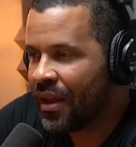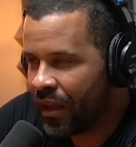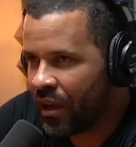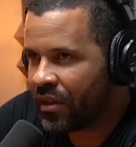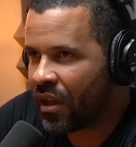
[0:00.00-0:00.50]

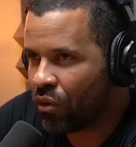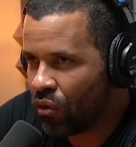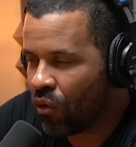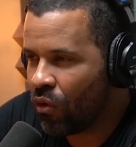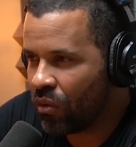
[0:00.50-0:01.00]
Ele já Vamos.
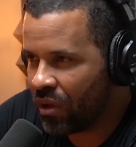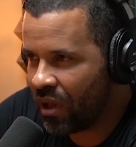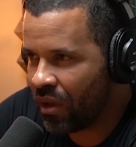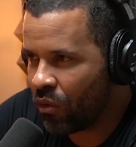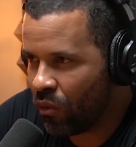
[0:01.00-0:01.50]
lutou com,
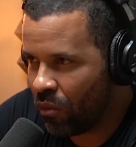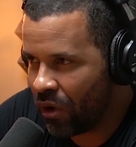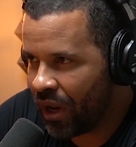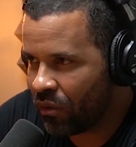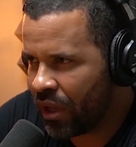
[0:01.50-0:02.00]
de... com o
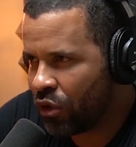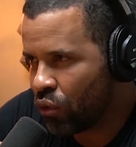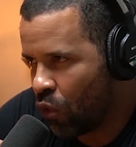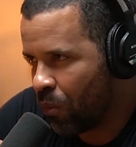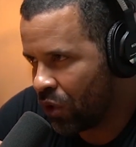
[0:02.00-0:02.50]
Moreno, né?
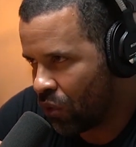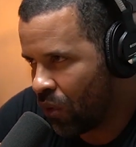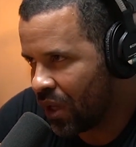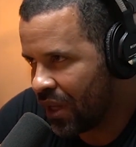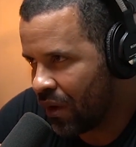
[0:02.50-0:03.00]
Desculpa já, te cortar.